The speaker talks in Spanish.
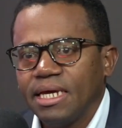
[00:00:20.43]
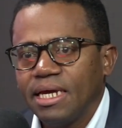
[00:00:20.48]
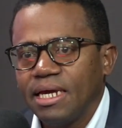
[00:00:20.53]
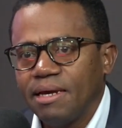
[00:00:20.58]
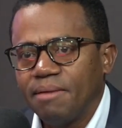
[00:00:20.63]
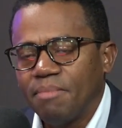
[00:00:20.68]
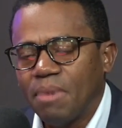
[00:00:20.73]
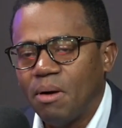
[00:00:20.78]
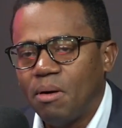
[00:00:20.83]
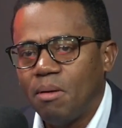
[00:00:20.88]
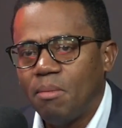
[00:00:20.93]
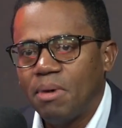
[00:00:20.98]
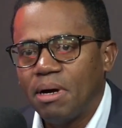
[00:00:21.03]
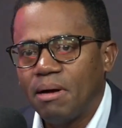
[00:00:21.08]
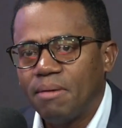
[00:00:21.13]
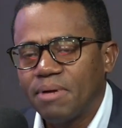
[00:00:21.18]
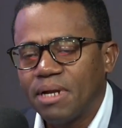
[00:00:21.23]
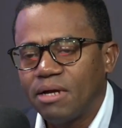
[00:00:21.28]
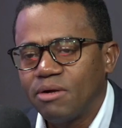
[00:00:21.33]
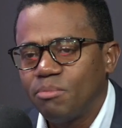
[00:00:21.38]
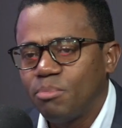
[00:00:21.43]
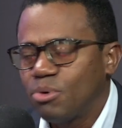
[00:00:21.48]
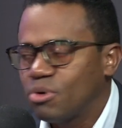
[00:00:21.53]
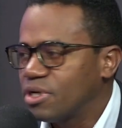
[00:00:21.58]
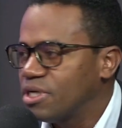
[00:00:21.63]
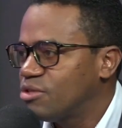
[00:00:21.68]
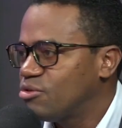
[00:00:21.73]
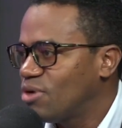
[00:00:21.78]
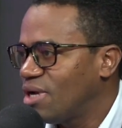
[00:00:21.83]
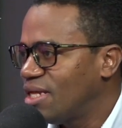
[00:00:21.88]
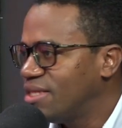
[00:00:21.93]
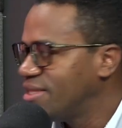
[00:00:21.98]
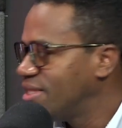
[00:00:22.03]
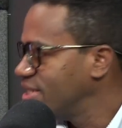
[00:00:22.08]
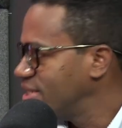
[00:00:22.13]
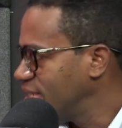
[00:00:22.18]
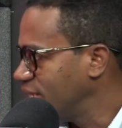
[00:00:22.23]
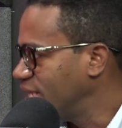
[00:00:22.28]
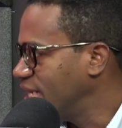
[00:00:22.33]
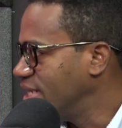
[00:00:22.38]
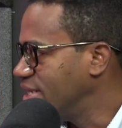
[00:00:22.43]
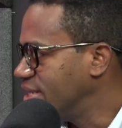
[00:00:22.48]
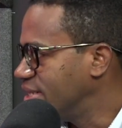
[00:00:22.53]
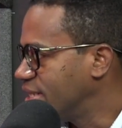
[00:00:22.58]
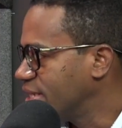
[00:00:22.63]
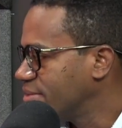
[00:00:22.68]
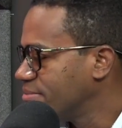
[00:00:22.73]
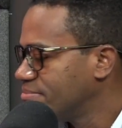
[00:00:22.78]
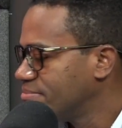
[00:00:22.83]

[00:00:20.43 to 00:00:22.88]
vamos a hablar un poquito del antecedente.